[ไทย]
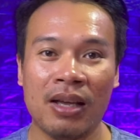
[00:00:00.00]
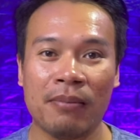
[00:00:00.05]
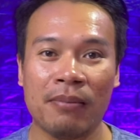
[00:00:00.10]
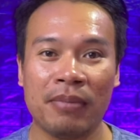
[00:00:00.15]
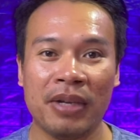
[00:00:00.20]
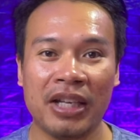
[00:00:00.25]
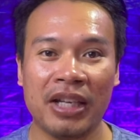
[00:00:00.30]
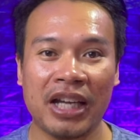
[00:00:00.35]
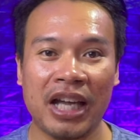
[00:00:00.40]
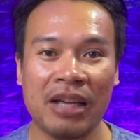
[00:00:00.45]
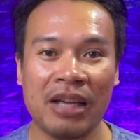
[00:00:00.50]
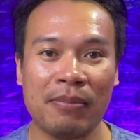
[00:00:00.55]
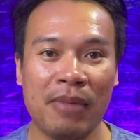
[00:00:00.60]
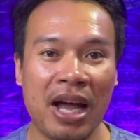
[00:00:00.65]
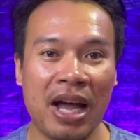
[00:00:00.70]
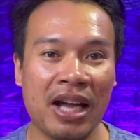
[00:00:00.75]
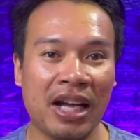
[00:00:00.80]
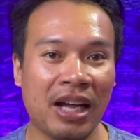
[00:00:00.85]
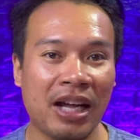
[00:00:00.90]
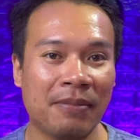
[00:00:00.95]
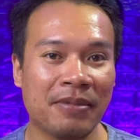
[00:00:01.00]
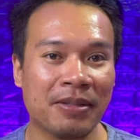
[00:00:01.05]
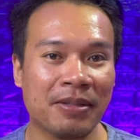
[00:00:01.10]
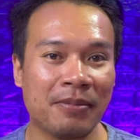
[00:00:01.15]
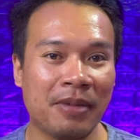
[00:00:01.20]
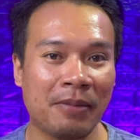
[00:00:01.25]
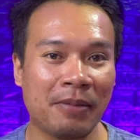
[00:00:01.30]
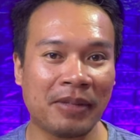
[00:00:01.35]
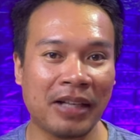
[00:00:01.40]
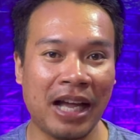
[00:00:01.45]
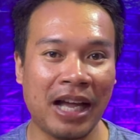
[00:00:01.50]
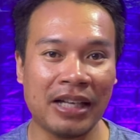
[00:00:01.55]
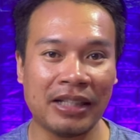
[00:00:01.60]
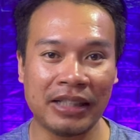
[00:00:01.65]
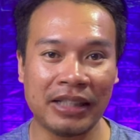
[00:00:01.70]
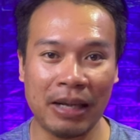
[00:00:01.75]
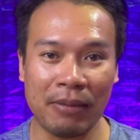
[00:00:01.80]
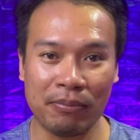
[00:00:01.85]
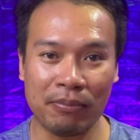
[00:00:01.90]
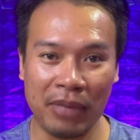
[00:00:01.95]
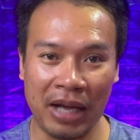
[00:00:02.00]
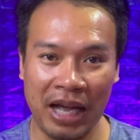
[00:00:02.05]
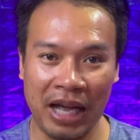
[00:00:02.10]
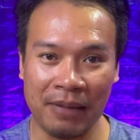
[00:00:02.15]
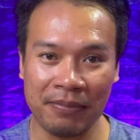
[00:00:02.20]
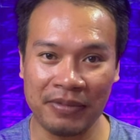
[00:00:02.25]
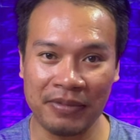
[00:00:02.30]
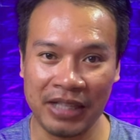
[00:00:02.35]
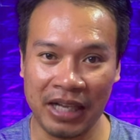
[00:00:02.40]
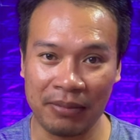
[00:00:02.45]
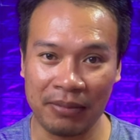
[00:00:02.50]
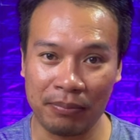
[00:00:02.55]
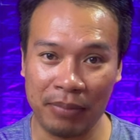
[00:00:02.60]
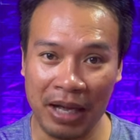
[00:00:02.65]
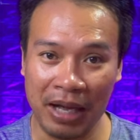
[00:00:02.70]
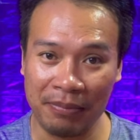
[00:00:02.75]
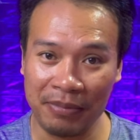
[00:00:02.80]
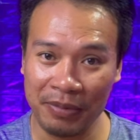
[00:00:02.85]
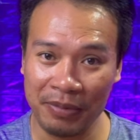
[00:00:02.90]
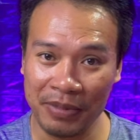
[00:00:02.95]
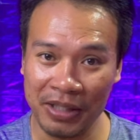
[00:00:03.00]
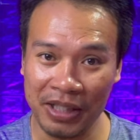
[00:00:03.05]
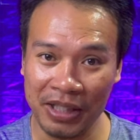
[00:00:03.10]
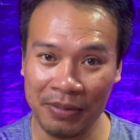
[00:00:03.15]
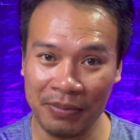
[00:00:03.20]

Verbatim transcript: เป็นยังไงบ้างครับสำหรับการทำภาพจากภาพเดิ